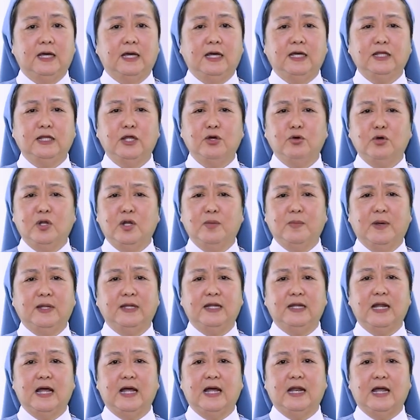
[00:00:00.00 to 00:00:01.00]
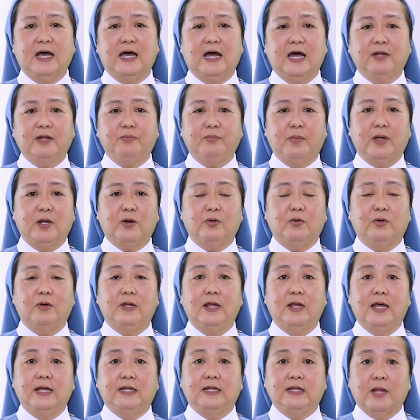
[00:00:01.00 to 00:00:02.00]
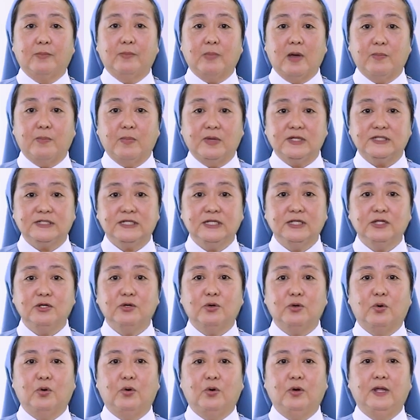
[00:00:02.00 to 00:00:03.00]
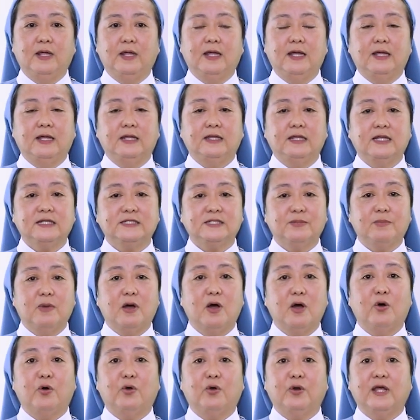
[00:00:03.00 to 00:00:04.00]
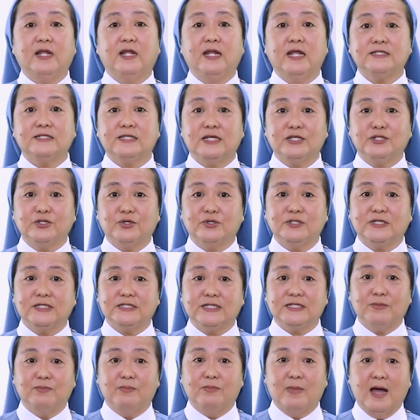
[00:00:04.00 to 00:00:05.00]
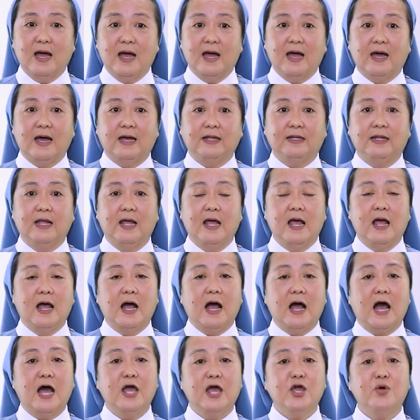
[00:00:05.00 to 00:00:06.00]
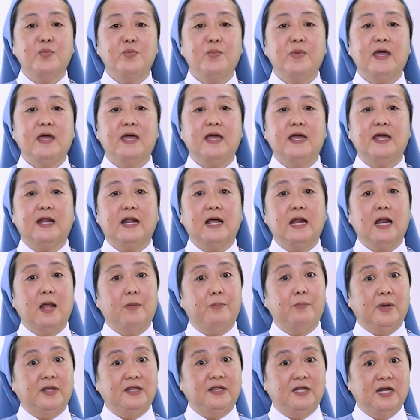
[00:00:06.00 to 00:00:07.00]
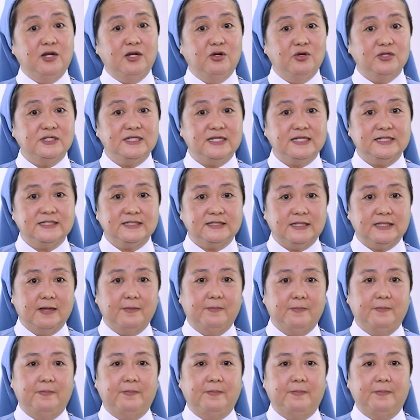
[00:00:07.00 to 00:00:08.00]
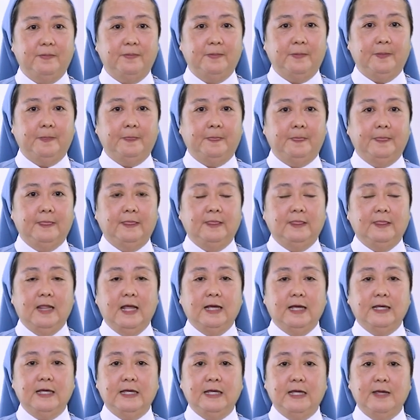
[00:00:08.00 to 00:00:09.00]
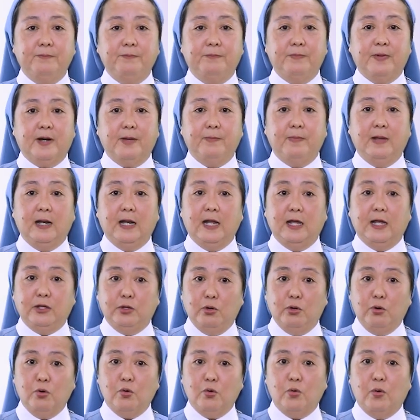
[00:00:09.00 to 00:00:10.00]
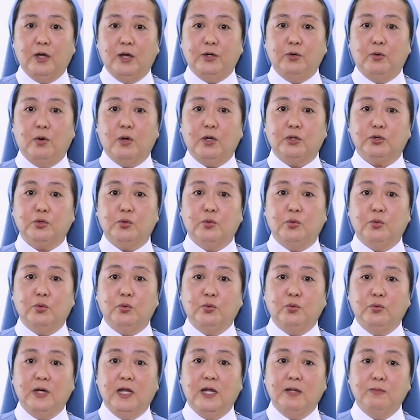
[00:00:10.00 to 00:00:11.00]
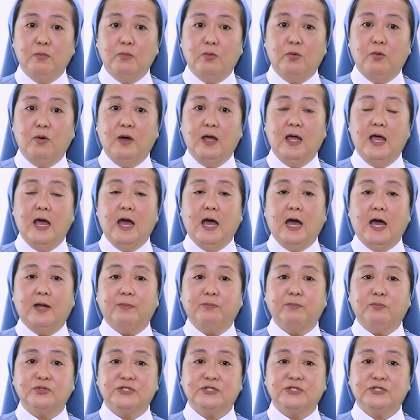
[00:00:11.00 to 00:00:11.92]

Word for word: Hindi ko naman nilalahat pero napapansin ko na sa mga organisasyon sa simbahan ay umiiral ang padrino system nagiging pribileyo kung anong katungkulan mo at